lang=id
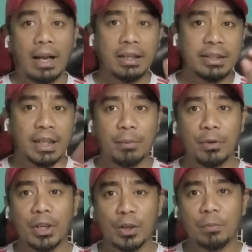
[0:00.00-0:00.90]

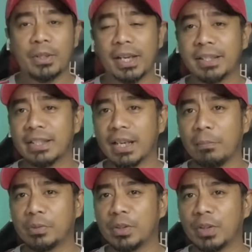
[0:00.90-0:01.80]
Assalamualaikum dan
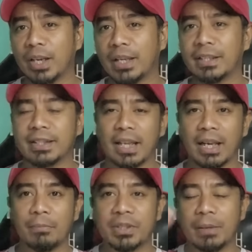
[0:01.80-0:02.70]
salam saudara,
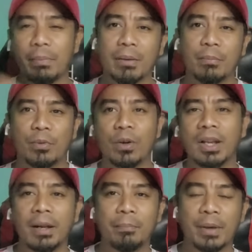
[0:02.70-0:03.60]
salam sepak
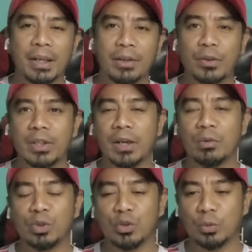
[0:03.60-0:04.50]
bola Piala Dunia
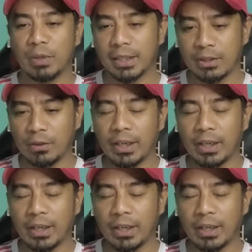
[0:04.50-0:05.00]
U17.